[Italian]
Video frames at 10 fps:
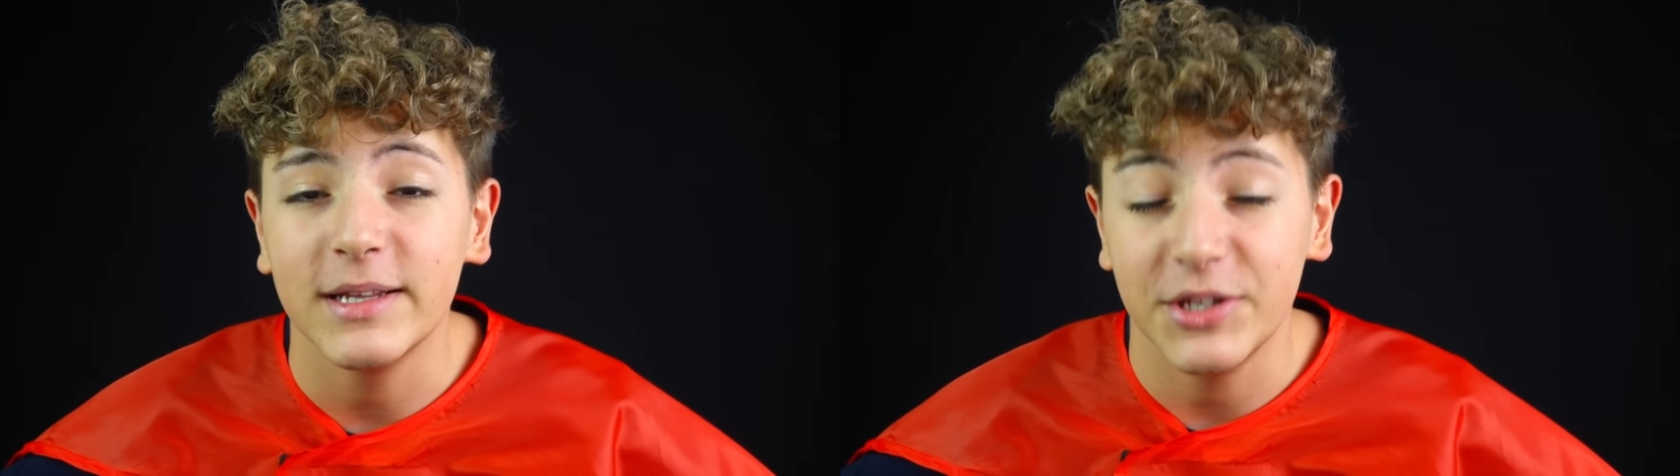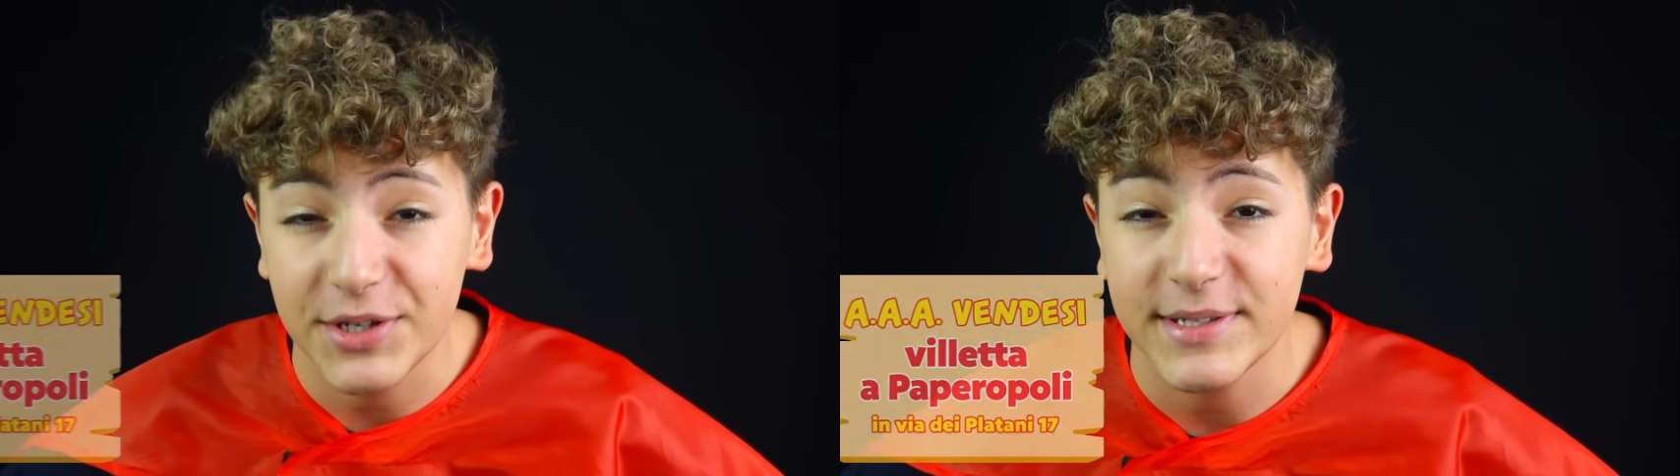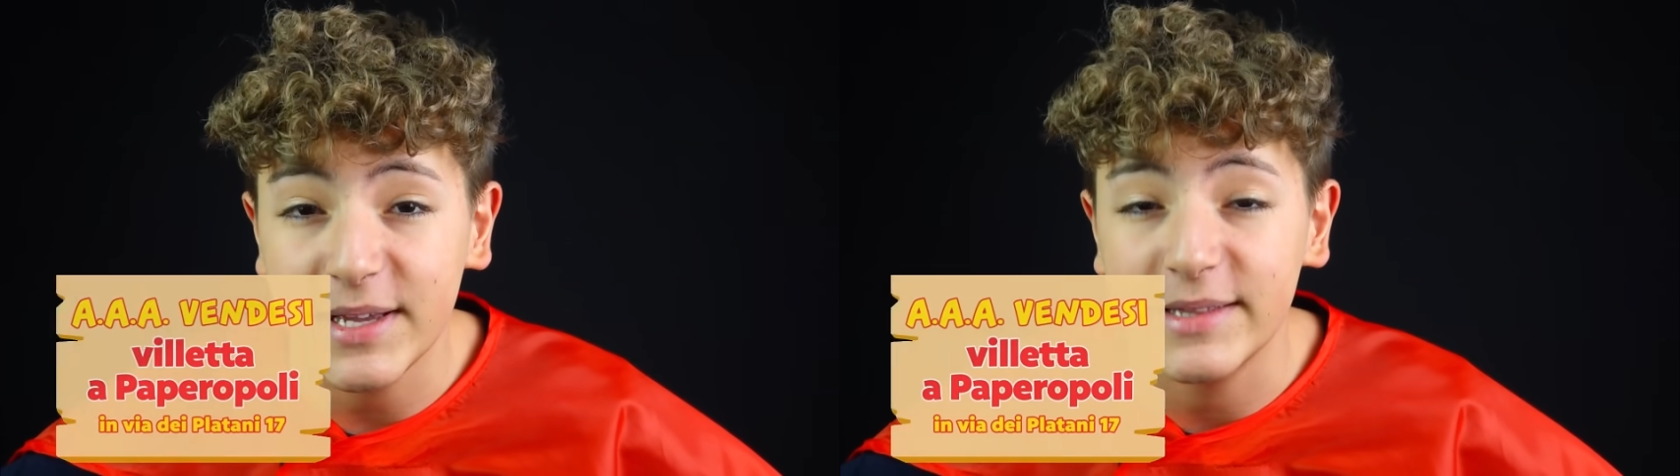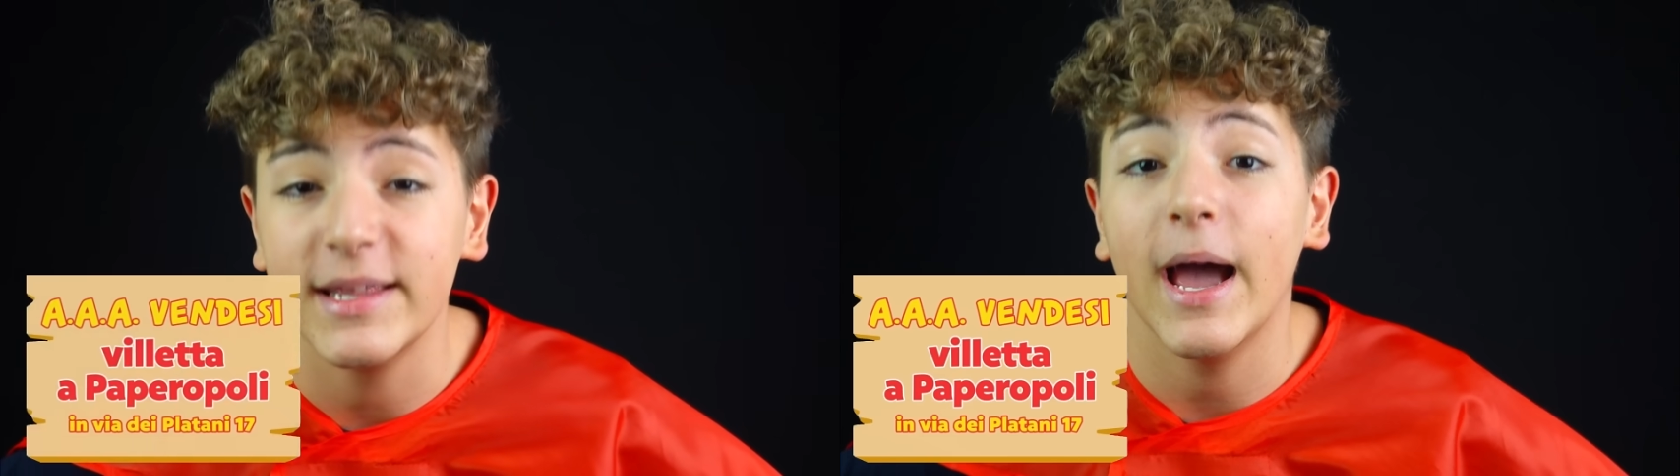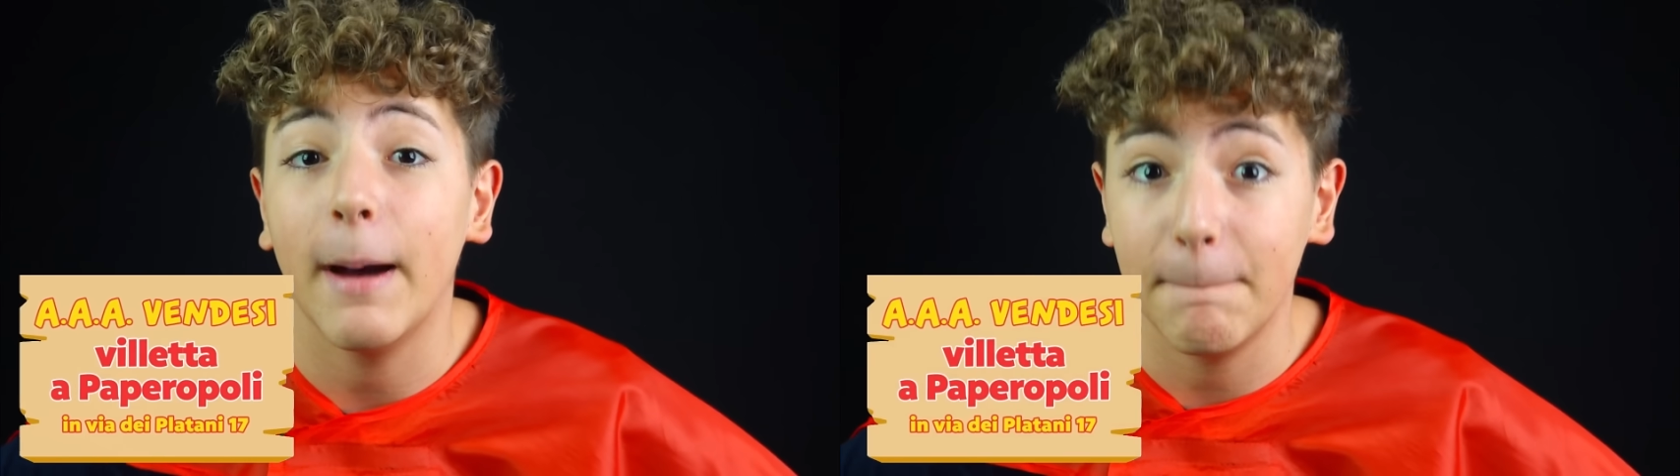
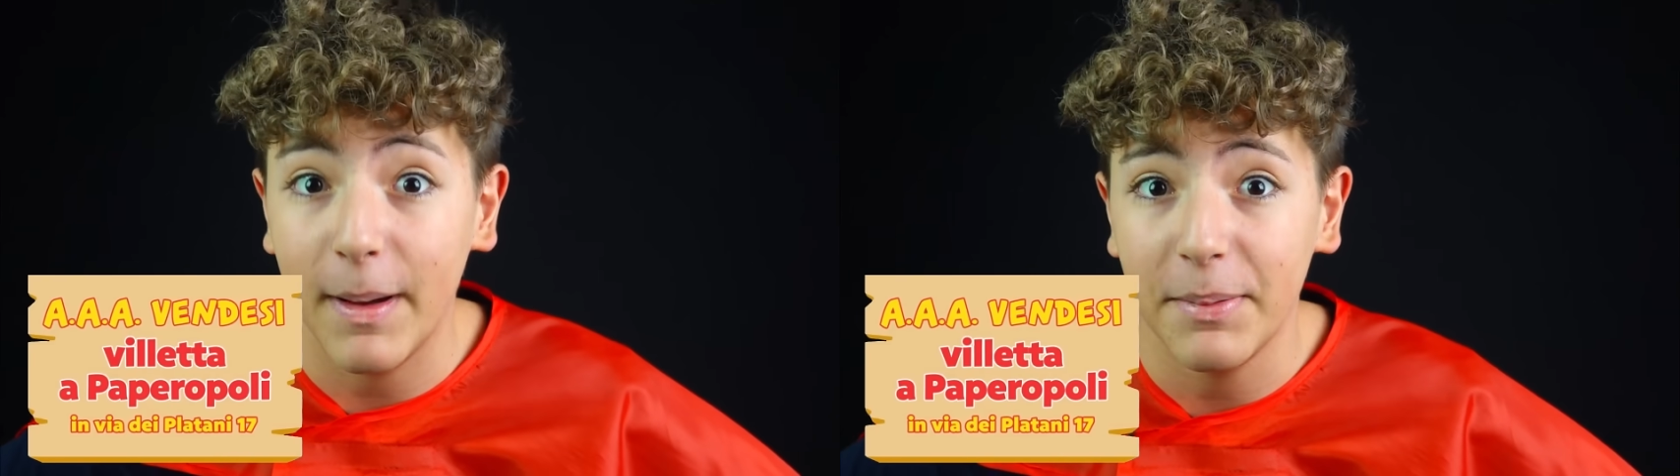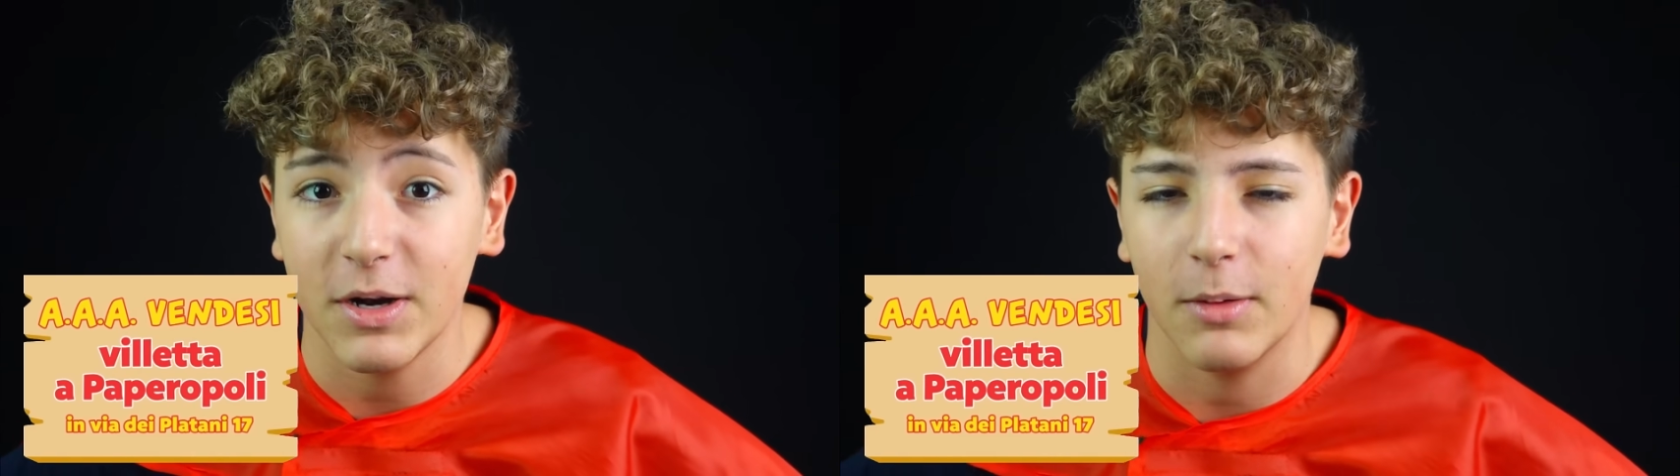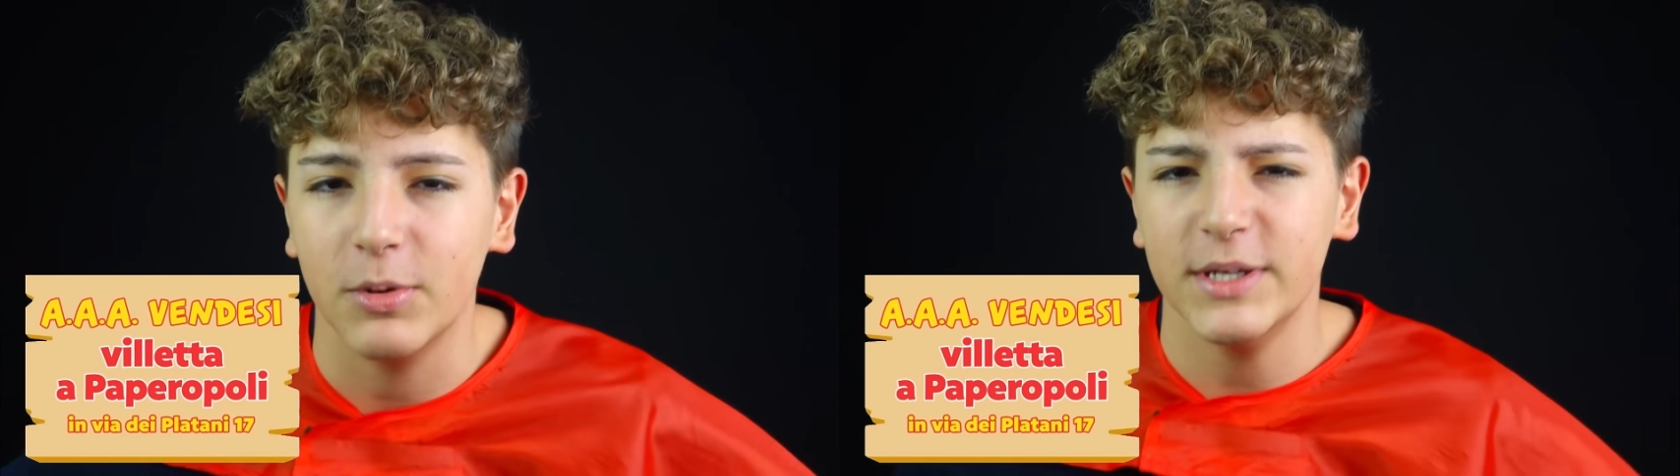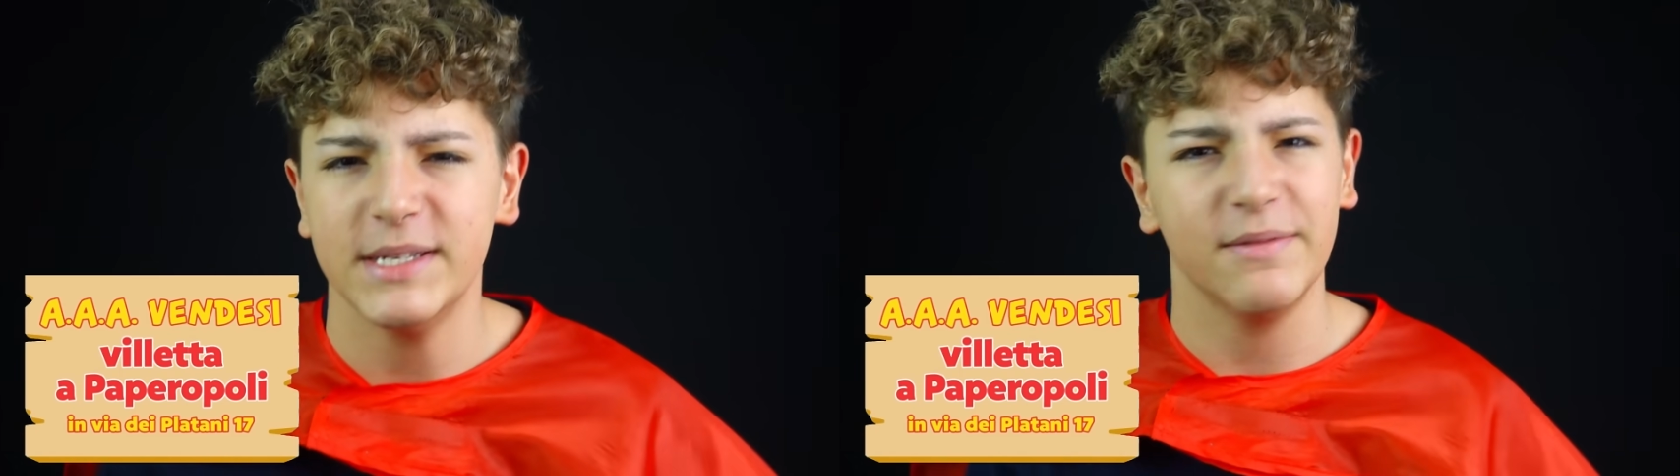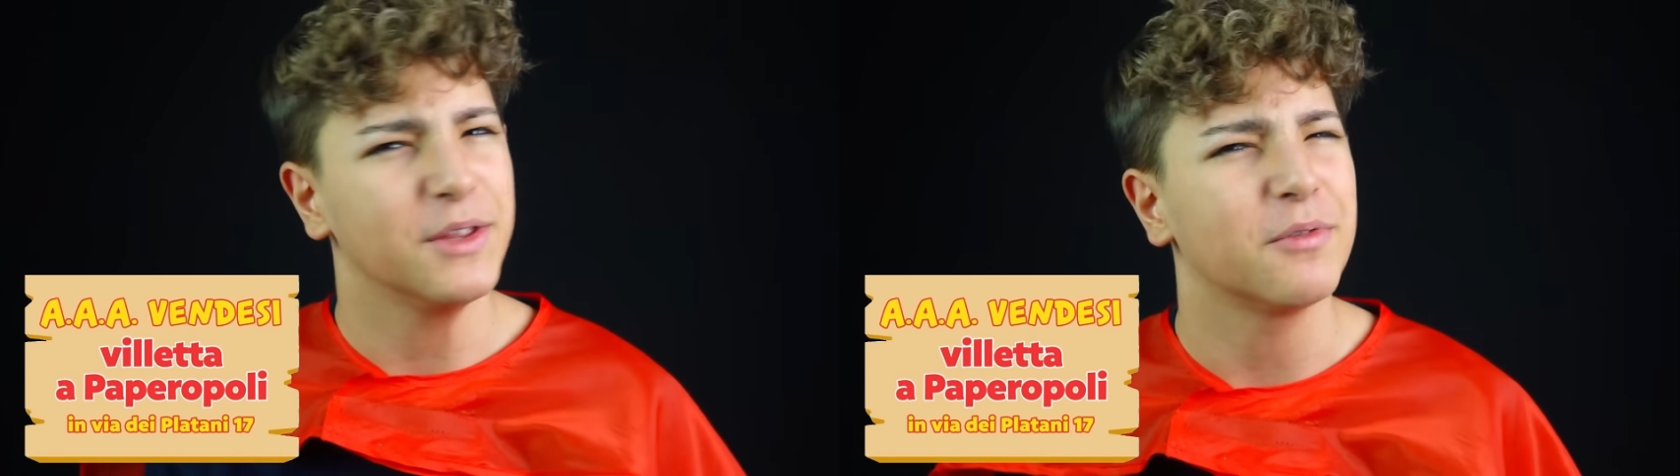17 a Paperopoli
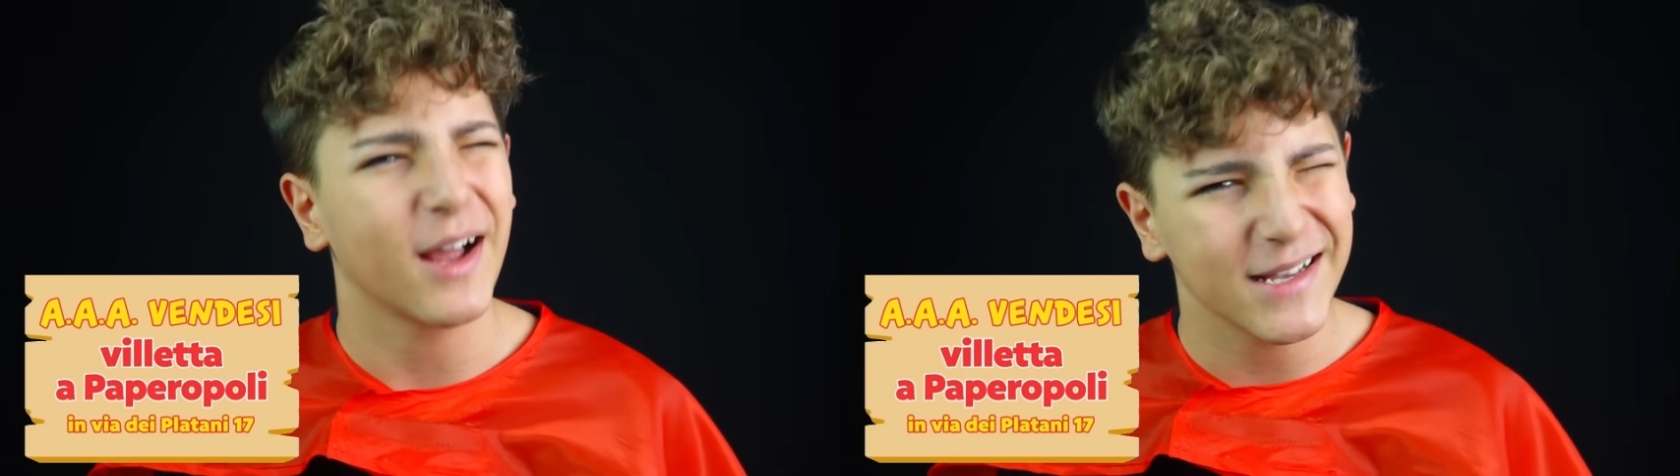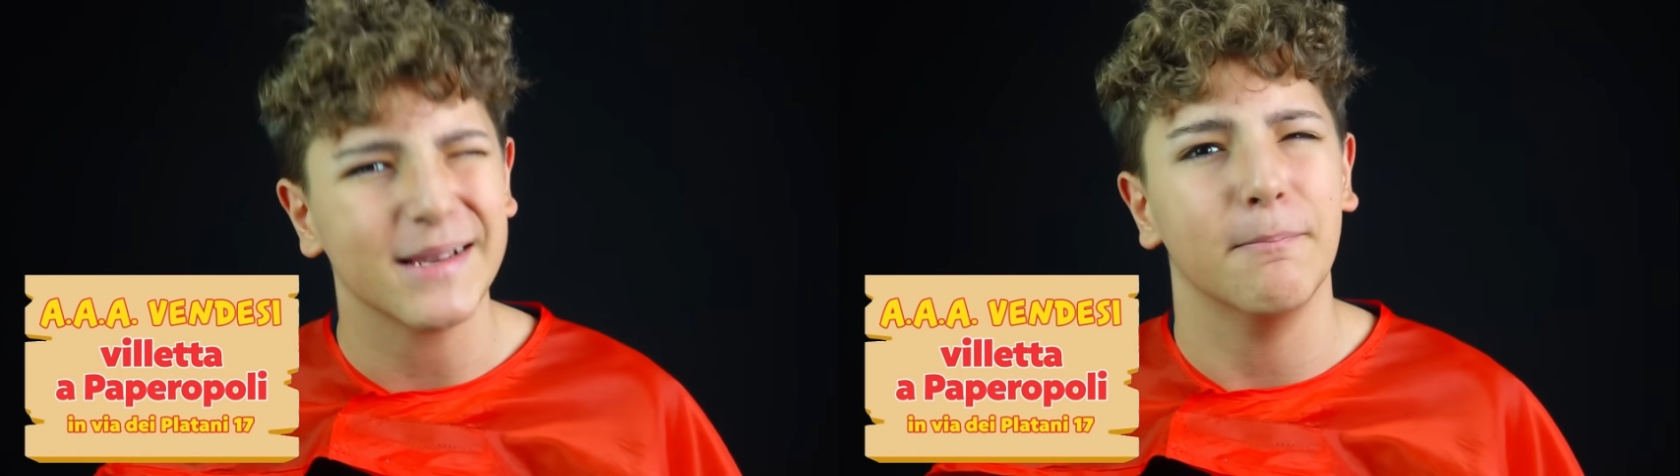si vende una casa